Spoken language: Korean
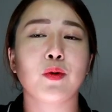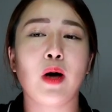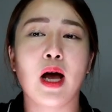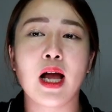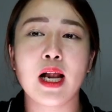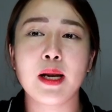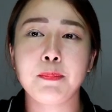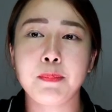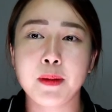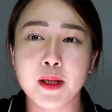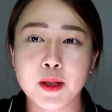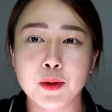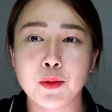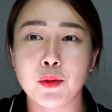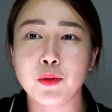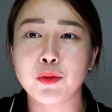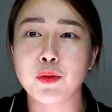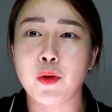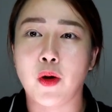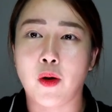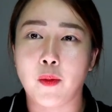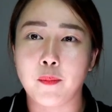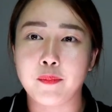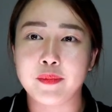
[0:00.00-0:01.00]
또 할
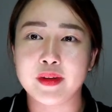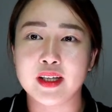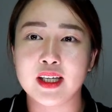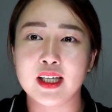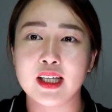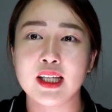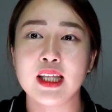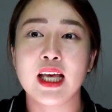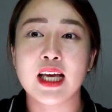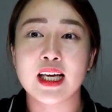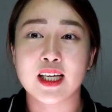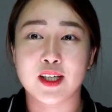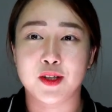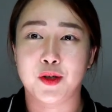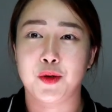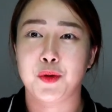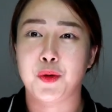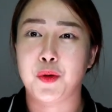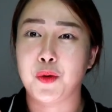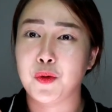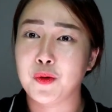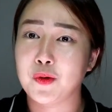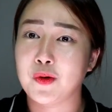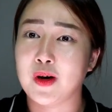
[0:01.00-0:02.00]
필요도 없는
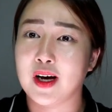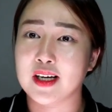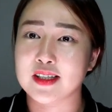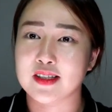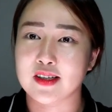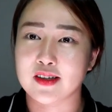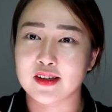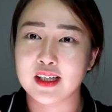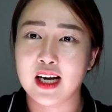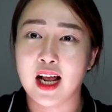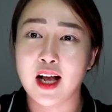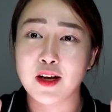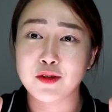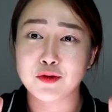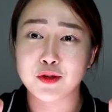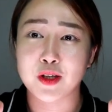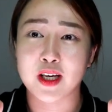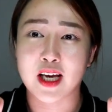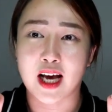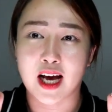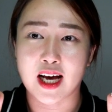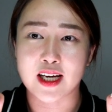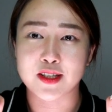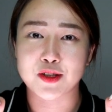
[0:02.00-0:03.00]
그런 교육 과정을
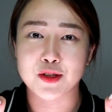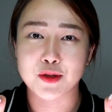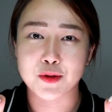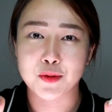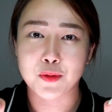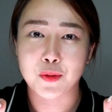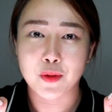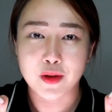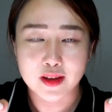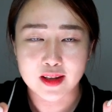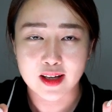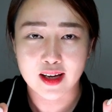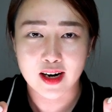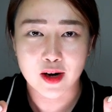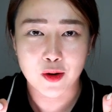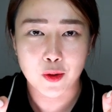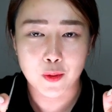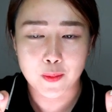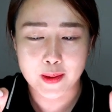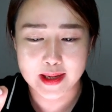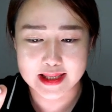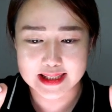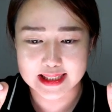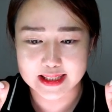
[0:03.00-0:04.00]
한국이 가지고 있다.
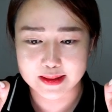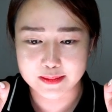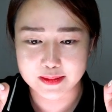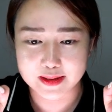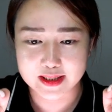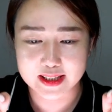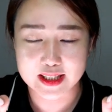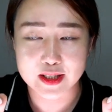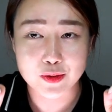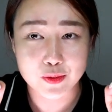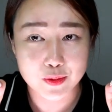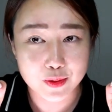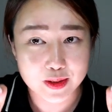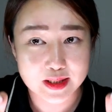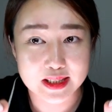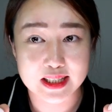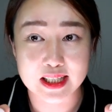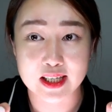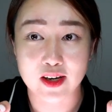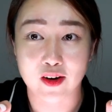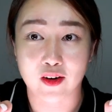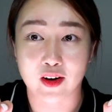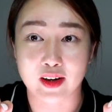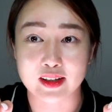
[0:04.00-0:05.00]
있다라고 말씀을 드릴 수
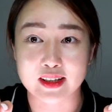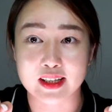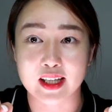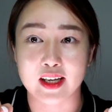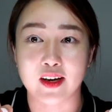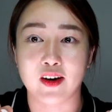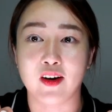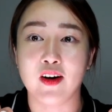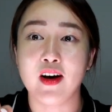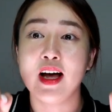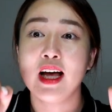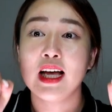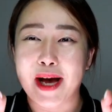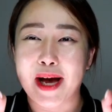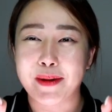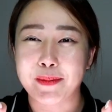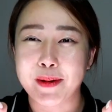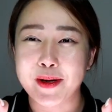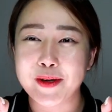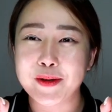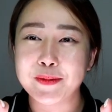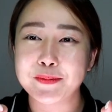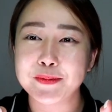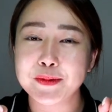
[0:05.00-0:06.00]
있을 것 같아요.
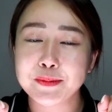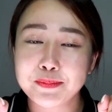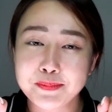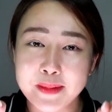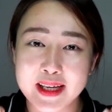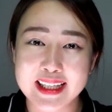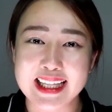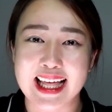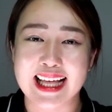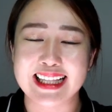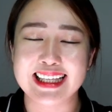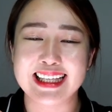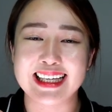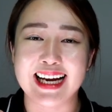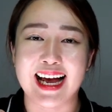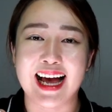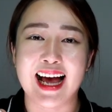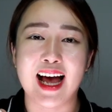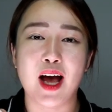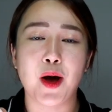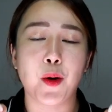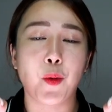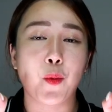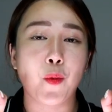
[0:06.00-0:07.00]
아발론뿐만
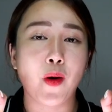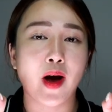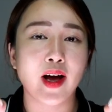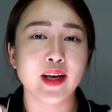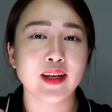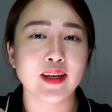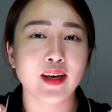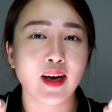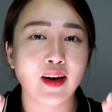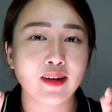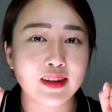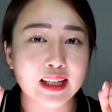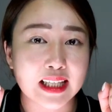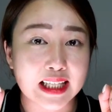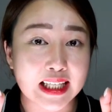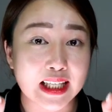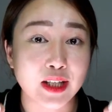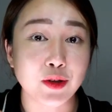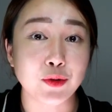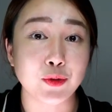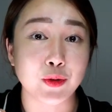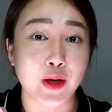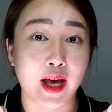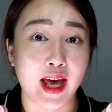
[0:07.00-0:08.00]
아니라 5학년
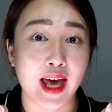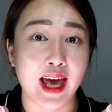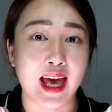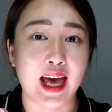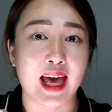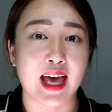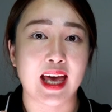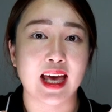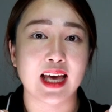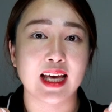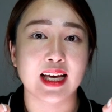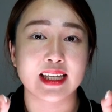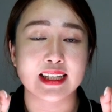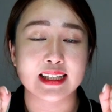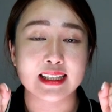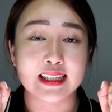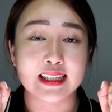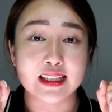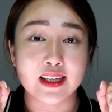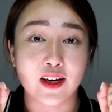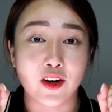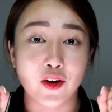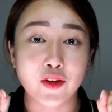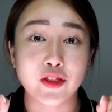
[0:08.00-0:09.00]
이후에
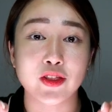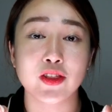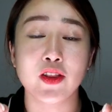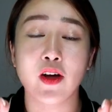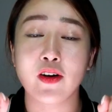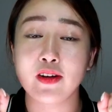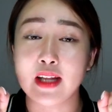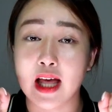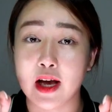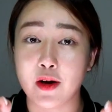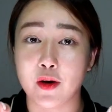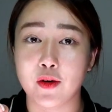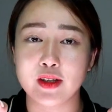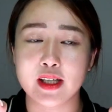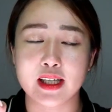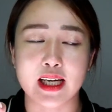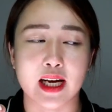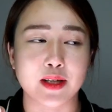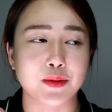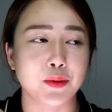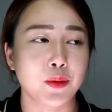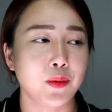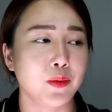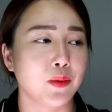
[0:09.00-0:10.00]
어떤 학원을
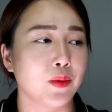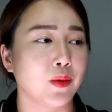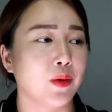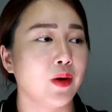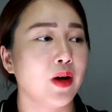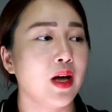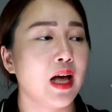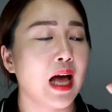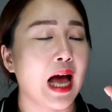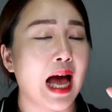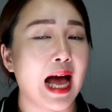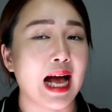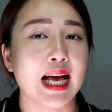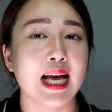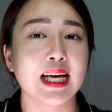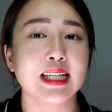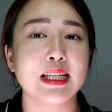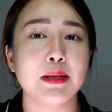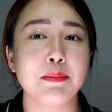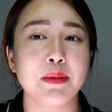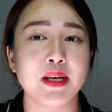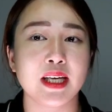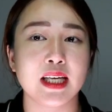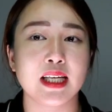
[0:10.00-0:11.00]
가도
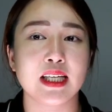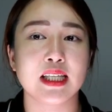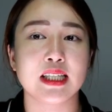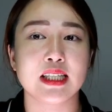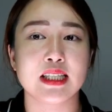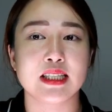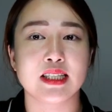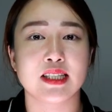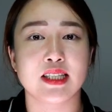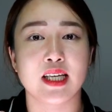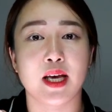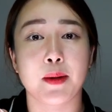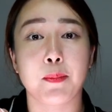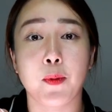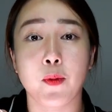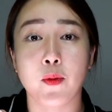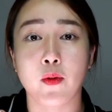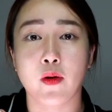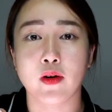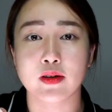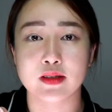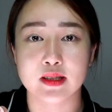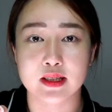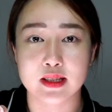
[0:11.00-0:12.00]
아카데믹 잉글리시에
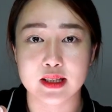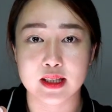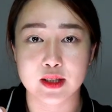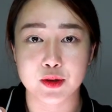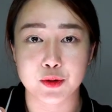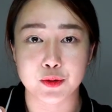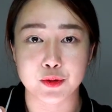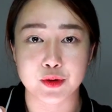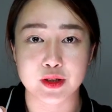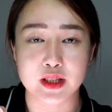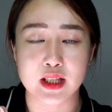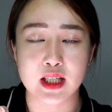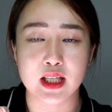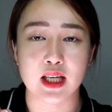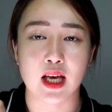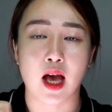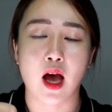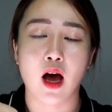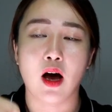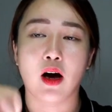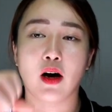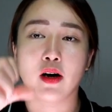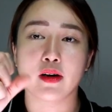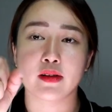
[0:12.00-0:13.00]
포커스를 두지
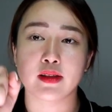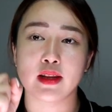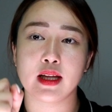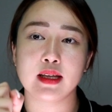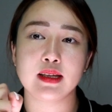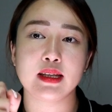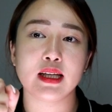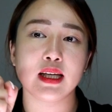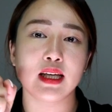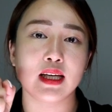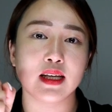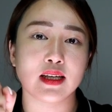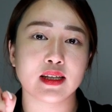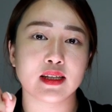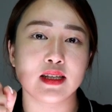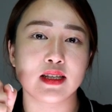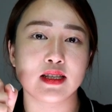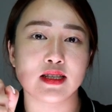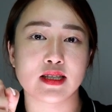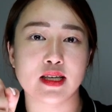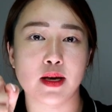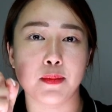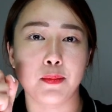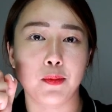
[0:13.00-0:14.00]
어텐틱
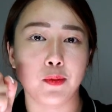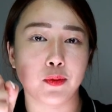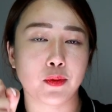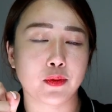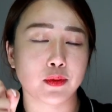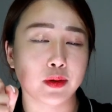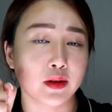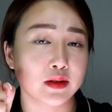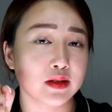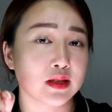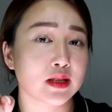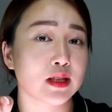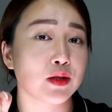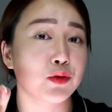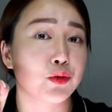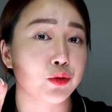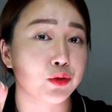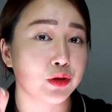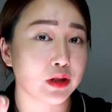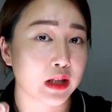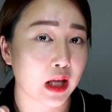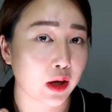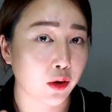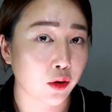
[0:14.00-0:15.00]
잉글리시에 포커스를
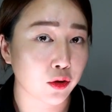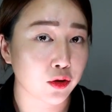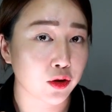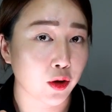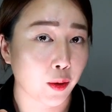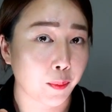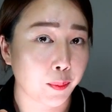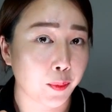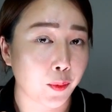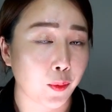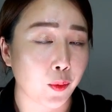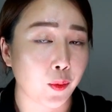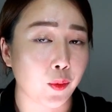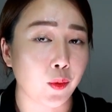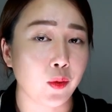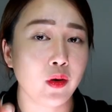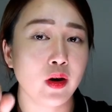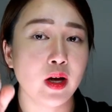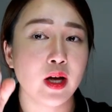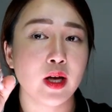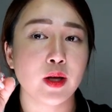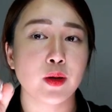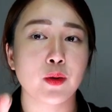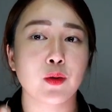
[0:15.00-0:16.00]
두는 학원 은 없고
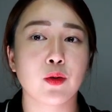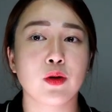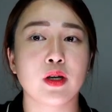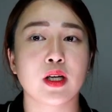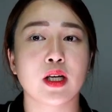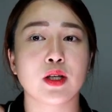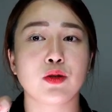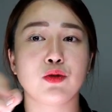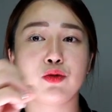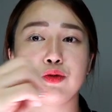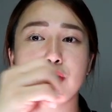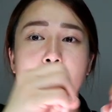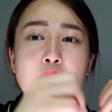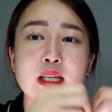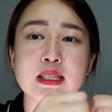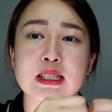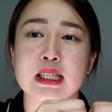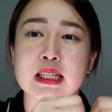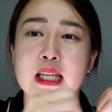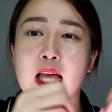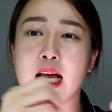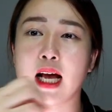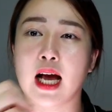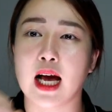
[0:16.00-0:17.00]
이거 이렇게 두
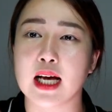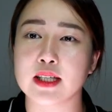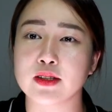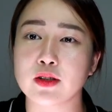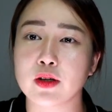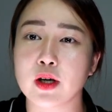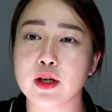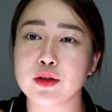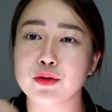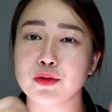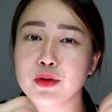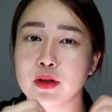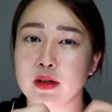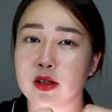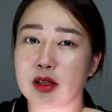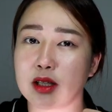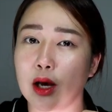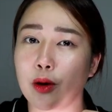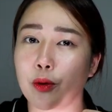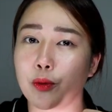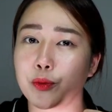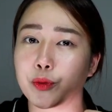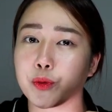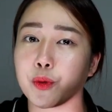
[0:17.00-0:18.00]
가지를 다가져갈수 있는
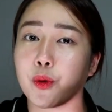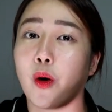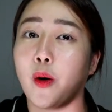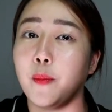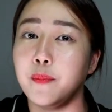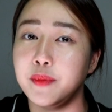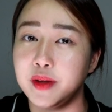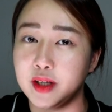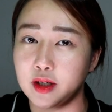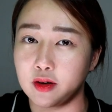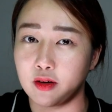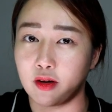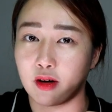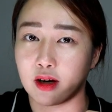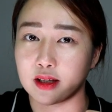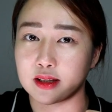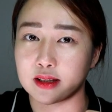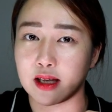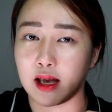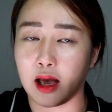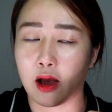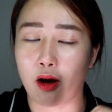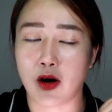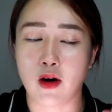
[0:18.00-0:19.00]
학원도 없는 것
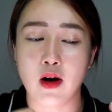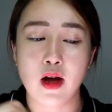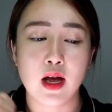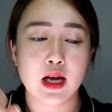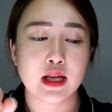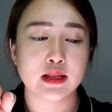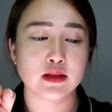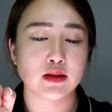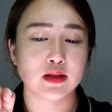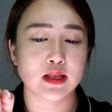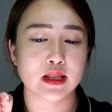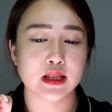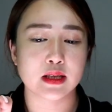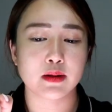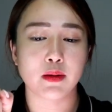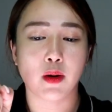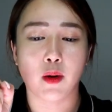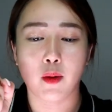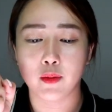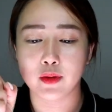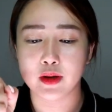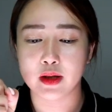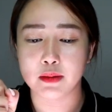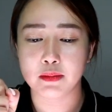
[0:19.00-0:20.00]
같아요. 그래서 지금
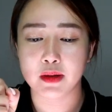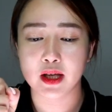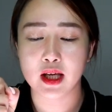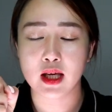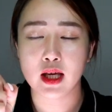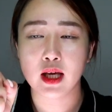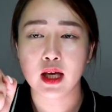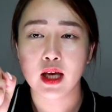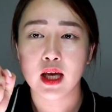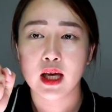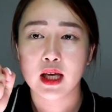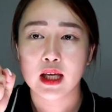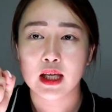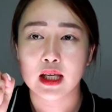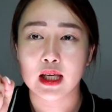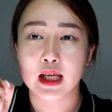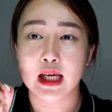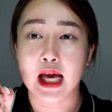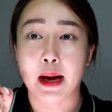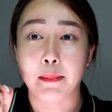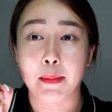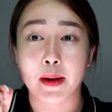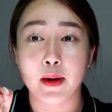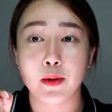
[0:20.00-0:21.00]
어머님이
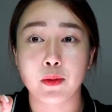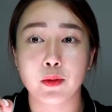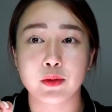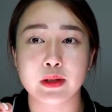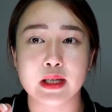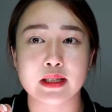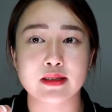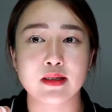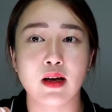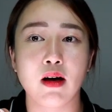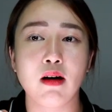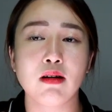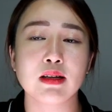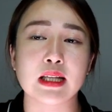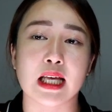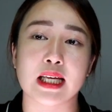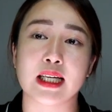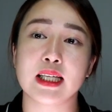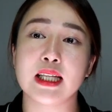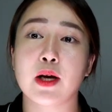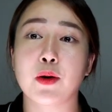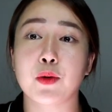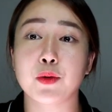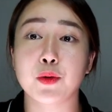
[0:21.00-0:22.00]
이 아발론에서
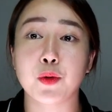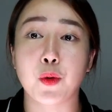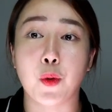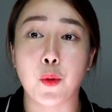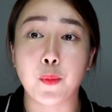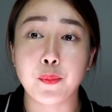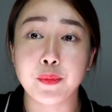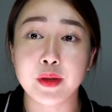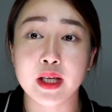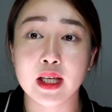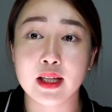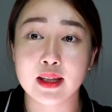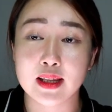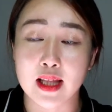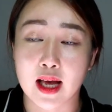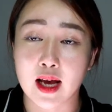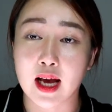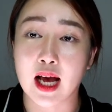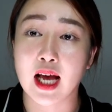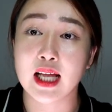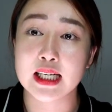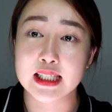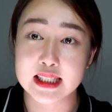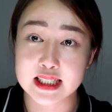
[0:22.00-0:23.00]
다른 학원을 옮긴다
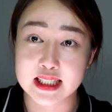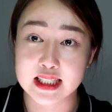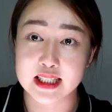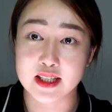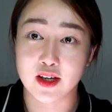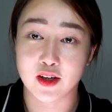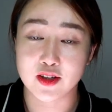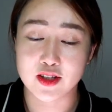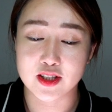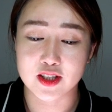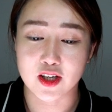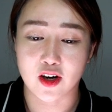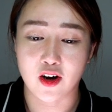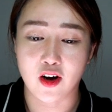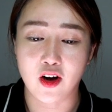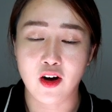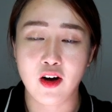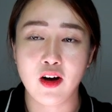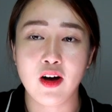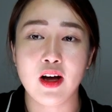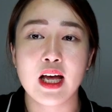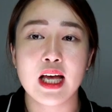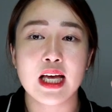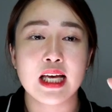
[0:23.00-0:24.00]
할
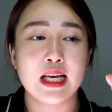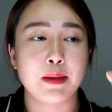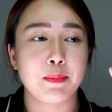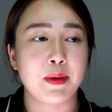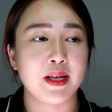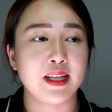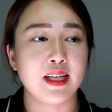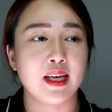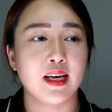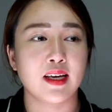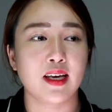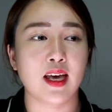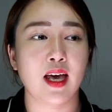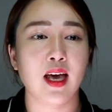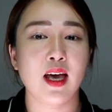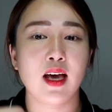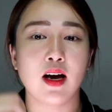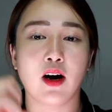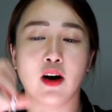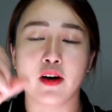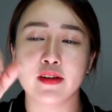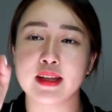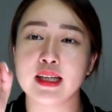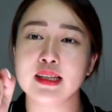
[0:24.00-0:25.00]
지연정 만약에
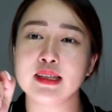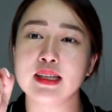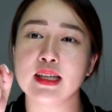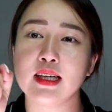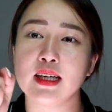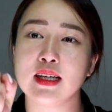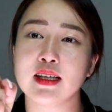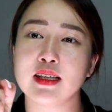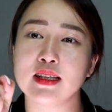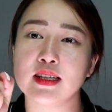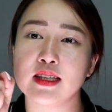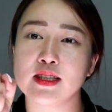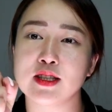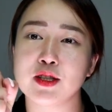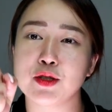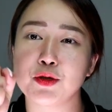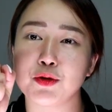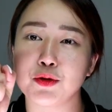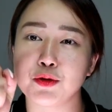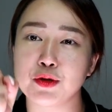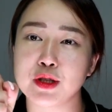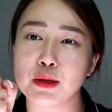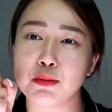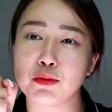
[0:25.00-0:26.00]
어텐틱 잉글리시
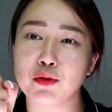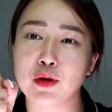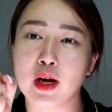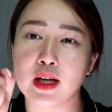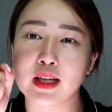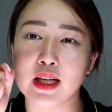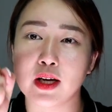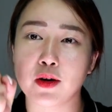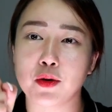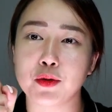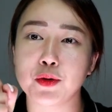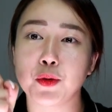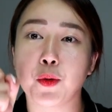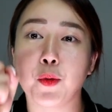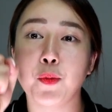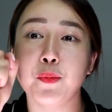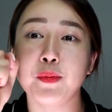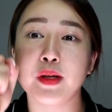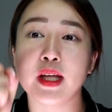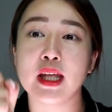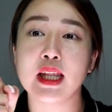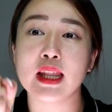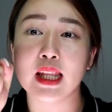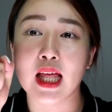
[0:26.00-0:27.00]
중심으로 한 학원을
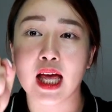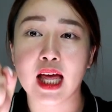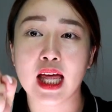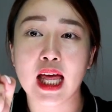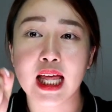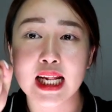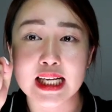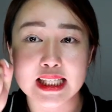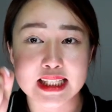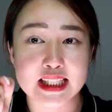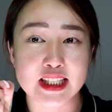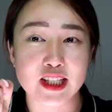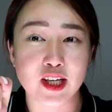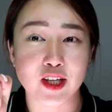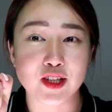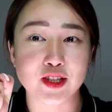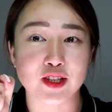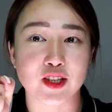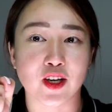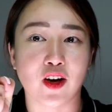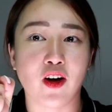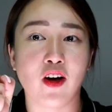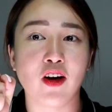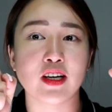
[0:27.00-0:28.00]
옮긴다 할
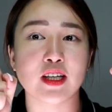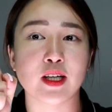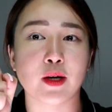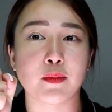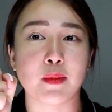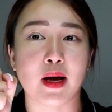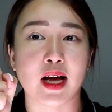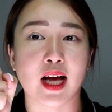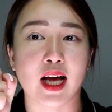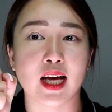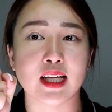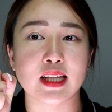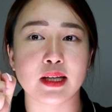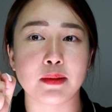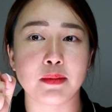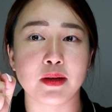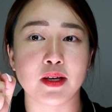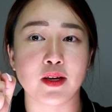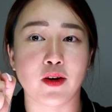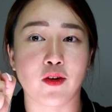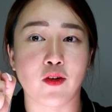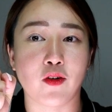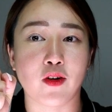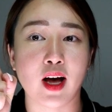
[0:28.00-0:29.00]
지연정 그럼
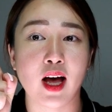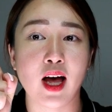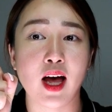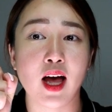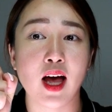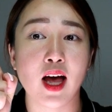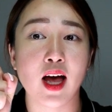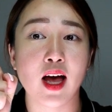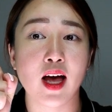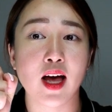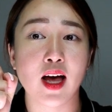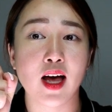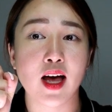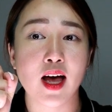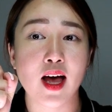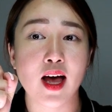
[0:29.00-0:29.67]
아카데믹 영어가